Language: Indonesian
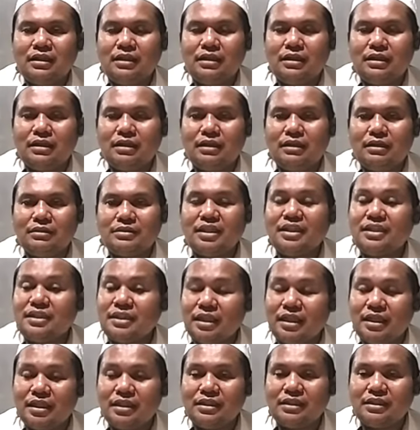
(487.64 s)
Eh,
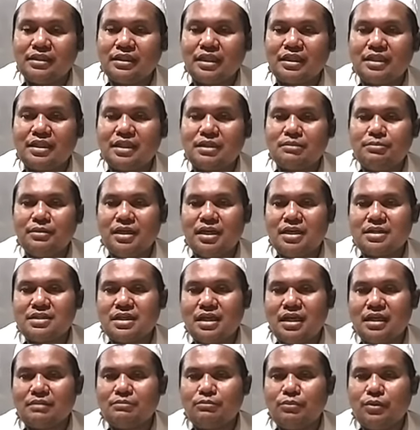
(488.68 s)
Senin karena
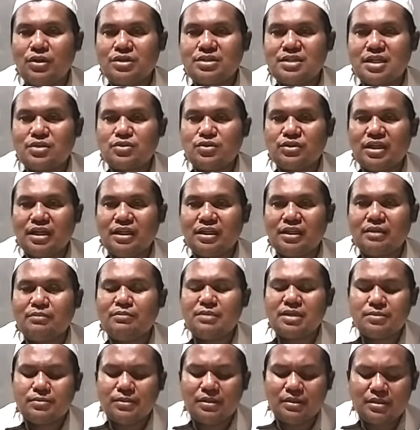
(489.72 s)
kebiasaan puasa sunnah hari
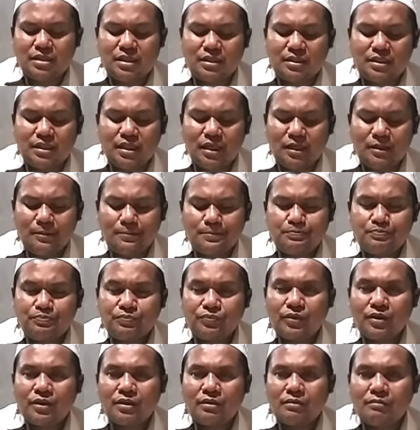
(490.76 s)
Kamis biasanya dia
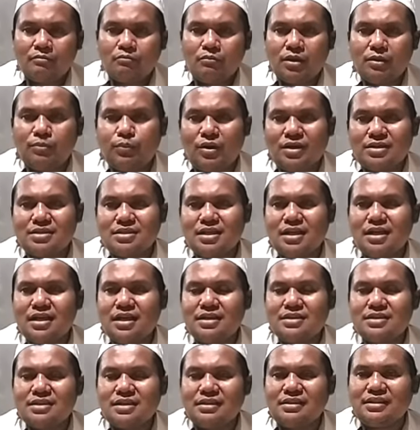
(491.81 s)

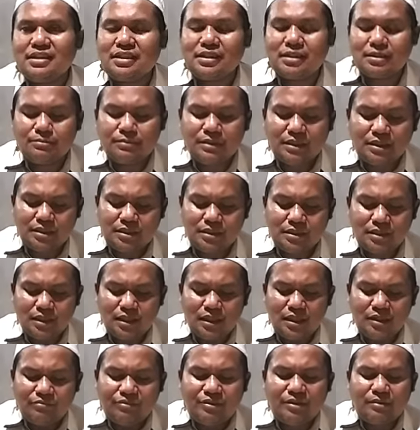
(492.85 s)
berpuasa Senin Kamis.
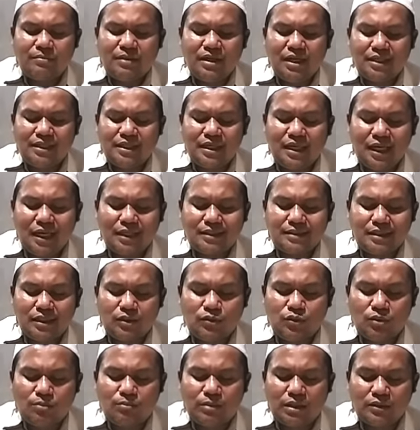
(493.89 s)
Fabana
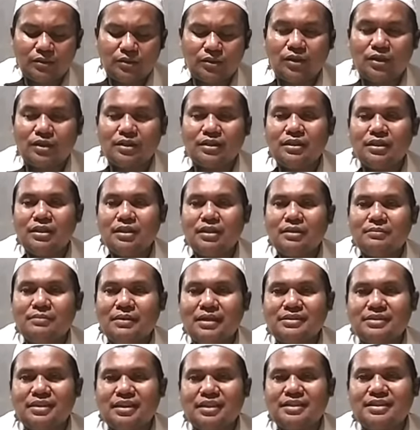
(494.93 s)
annahu Ramadan.
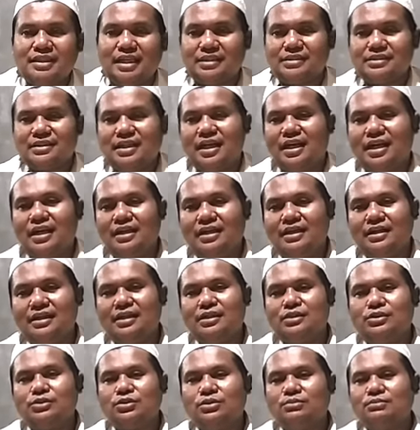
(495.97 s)
ternyata
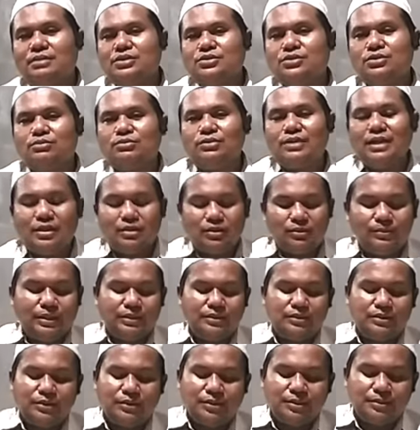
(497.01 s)
itu masuk bulan
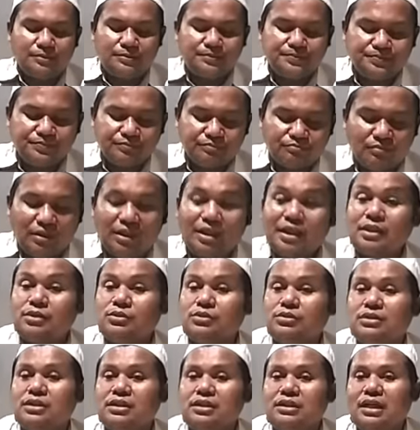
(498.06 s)
Ramadan, maka
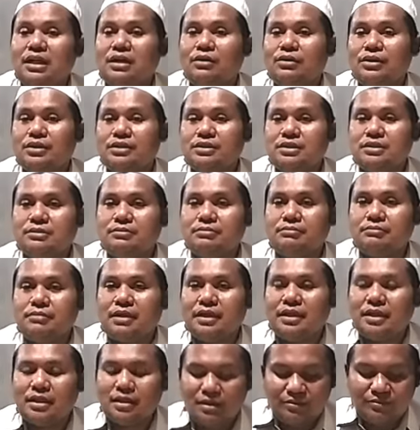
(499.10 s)
itu tidak wajib
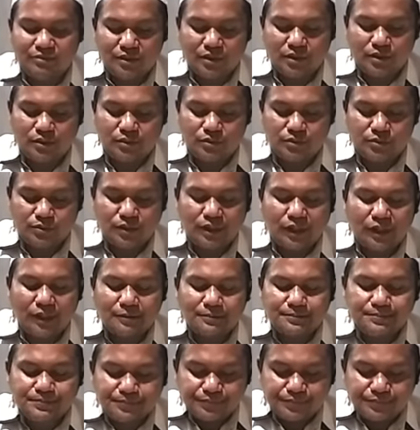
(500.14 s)
bayar kafarah juga.